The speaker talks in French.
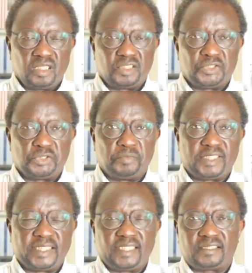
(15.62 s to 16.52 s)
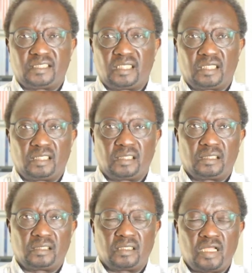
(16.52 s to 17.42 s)
je m'adresse
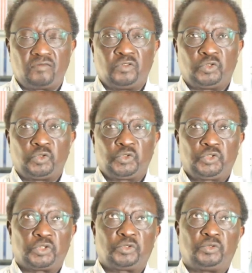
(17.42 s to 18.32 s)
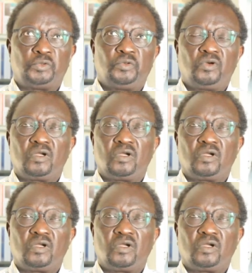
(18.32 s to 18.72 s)
à, vous tous, surtout